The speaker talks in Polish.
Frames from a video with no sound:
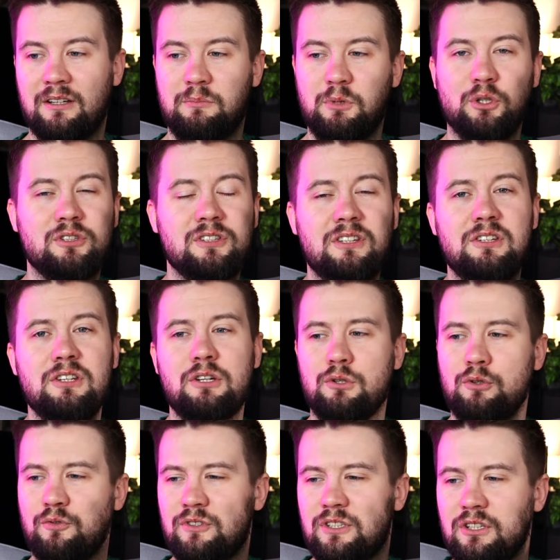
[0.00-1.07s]

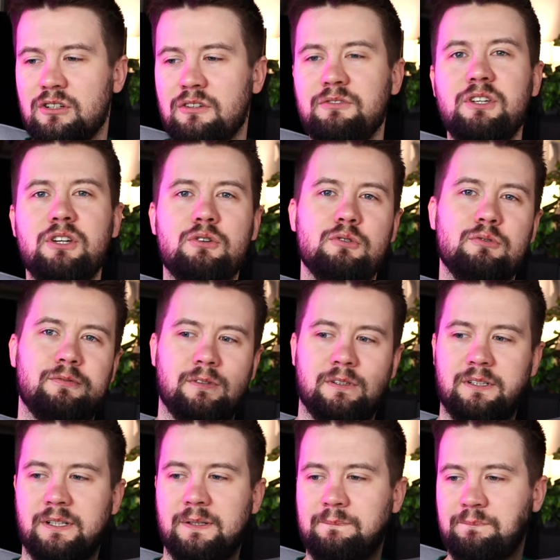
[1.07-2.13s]
miodosytników, cydrowników,
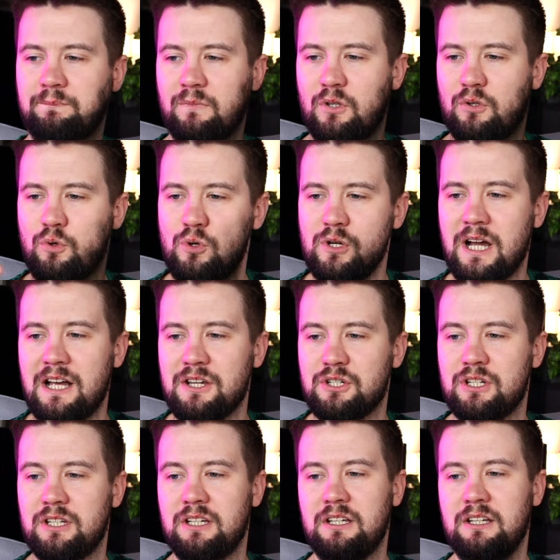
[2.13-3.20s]
mm,
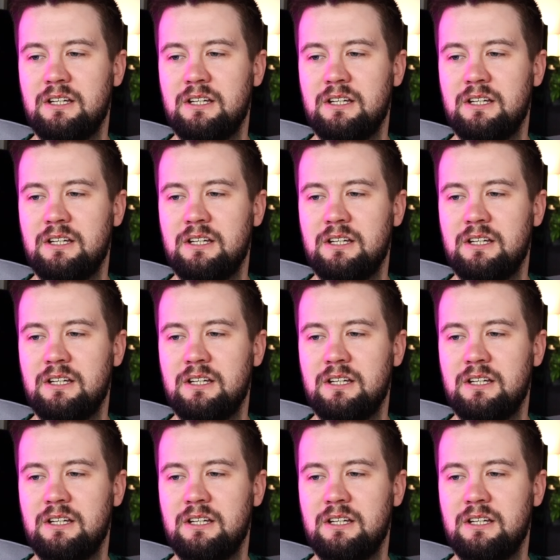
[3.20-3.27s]
kucharzy,